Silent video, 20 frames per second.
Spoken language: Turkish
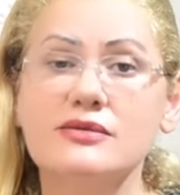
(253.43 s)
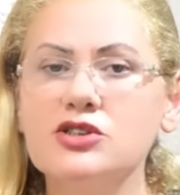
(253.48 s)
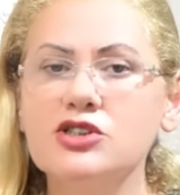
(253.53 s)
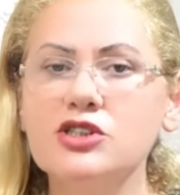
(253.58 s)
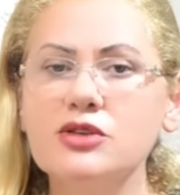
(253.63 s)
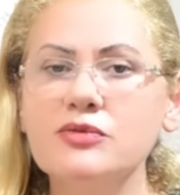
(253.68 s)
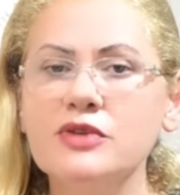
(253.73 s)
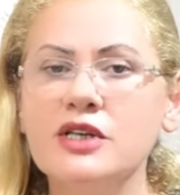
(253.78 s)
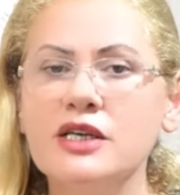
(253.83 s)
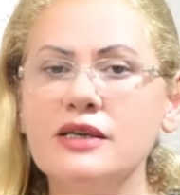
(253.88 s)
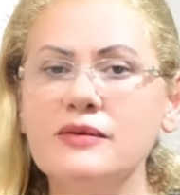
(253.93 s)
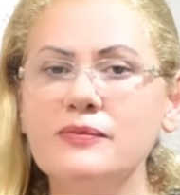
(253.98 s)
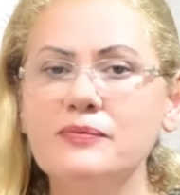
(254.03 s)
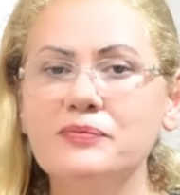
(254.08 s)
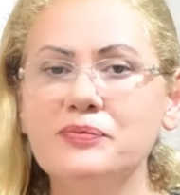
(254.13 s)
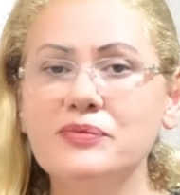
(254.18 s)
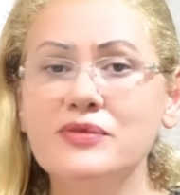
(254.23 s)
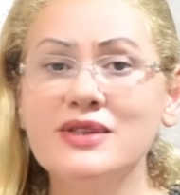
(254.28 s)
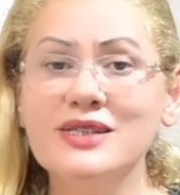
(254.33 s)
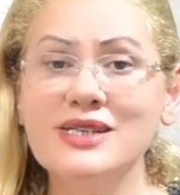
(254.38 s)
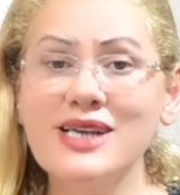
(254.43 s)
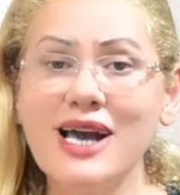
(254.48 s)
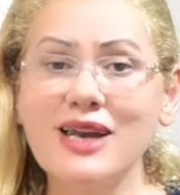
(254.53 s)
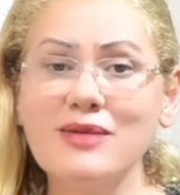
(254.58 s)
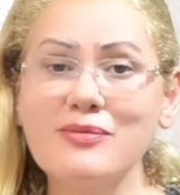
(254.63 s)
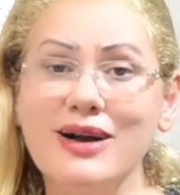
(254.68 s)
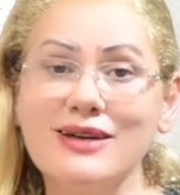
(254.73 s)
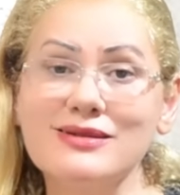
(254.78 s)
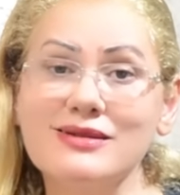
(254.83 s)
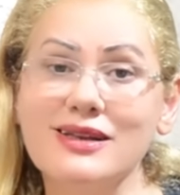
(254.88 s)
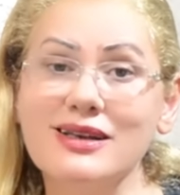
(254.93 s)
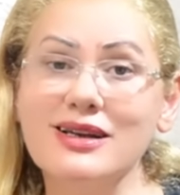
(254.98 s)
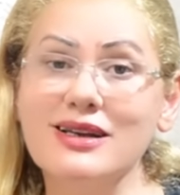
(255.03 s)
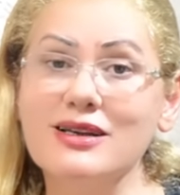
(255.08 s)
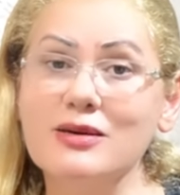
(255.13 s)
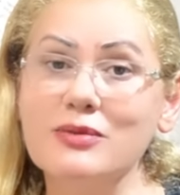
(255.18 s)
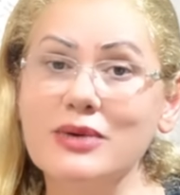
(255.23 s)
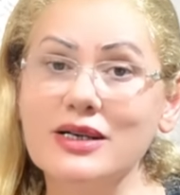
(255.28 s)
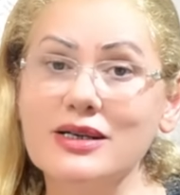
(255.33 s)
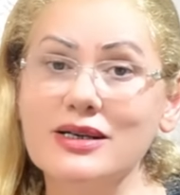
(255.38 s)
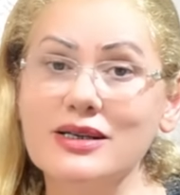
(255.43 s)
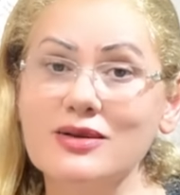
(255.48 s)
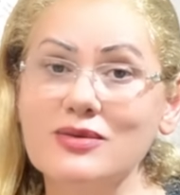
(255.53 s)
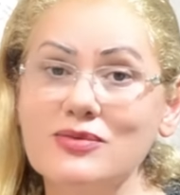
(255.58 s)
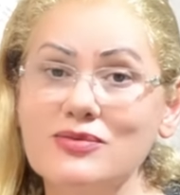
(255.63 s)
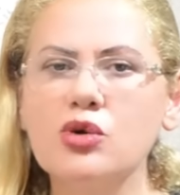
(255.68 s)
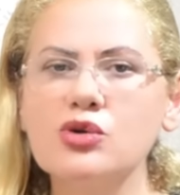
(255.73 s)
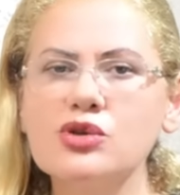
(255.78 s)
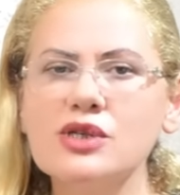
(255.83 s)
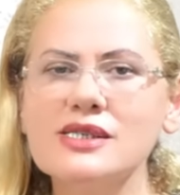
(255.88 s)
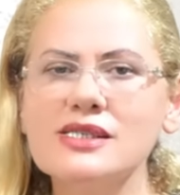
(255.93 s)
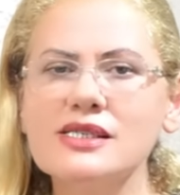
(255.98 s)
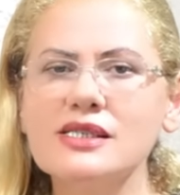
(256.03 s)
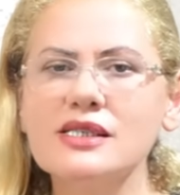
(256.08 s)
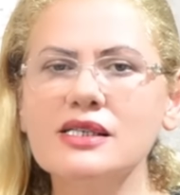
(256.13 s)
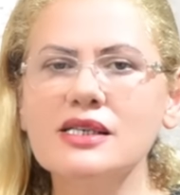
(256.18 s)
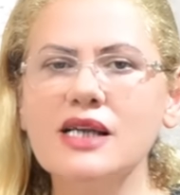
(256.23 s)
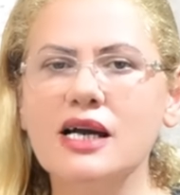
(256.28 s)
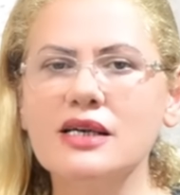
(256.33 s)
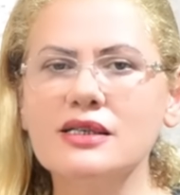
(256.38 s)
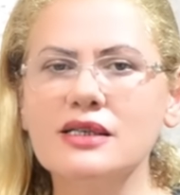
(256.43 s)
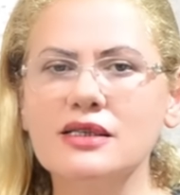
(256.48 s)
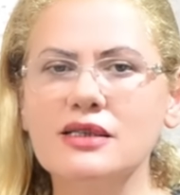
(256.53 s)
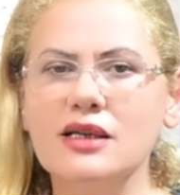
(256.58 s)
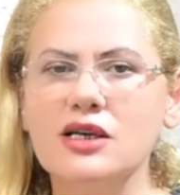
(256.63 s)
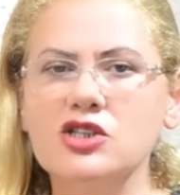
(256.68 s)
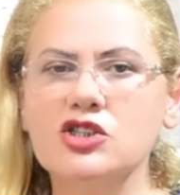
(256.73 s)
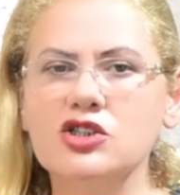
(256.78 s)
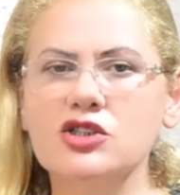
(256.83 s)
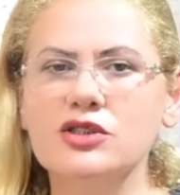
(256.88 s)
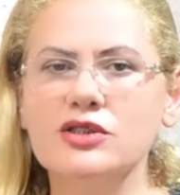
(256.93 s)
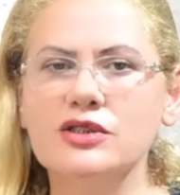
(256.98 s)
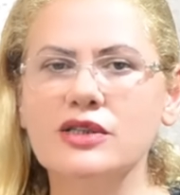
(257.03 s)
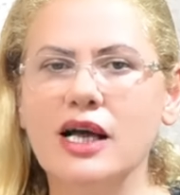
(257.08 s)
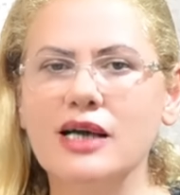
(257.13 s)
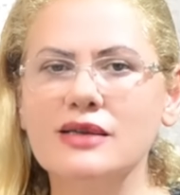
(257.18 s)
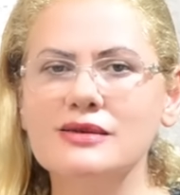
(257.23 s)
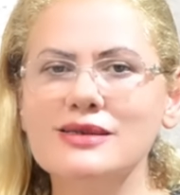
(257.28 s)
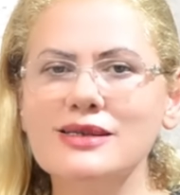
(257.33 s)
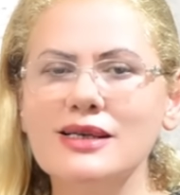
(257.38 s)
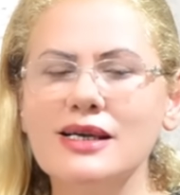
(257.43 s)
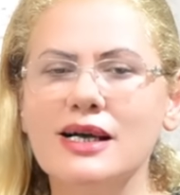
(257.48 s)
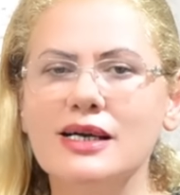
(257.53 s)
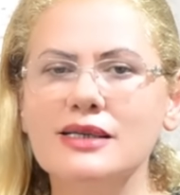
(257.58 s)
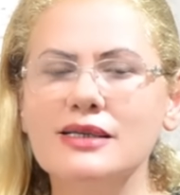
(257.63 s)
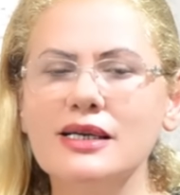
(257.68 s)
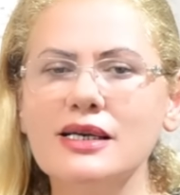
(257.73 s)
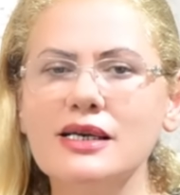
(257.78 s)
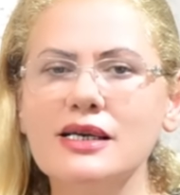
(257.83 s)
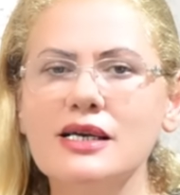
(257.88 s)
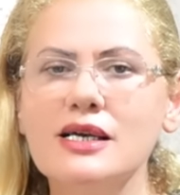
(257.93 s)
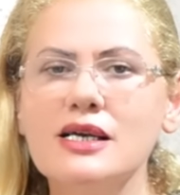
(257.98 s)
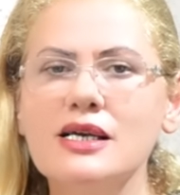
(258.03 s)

Şimdi diğer maddelere bakalım. Kocasının arkadaşlığından ziyade